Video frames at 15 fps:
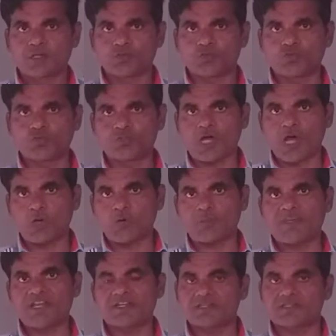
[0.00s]
दूध और
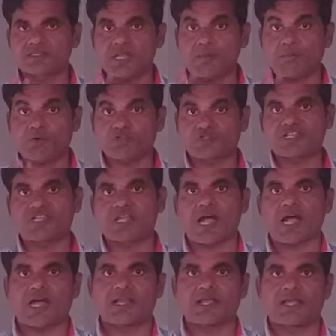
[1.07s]
मीट इतना पौष्टिक
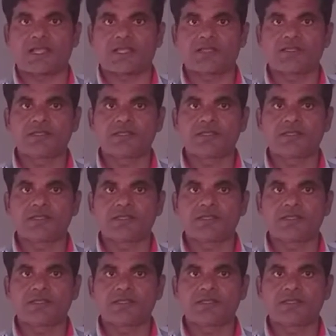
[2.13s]
आहार है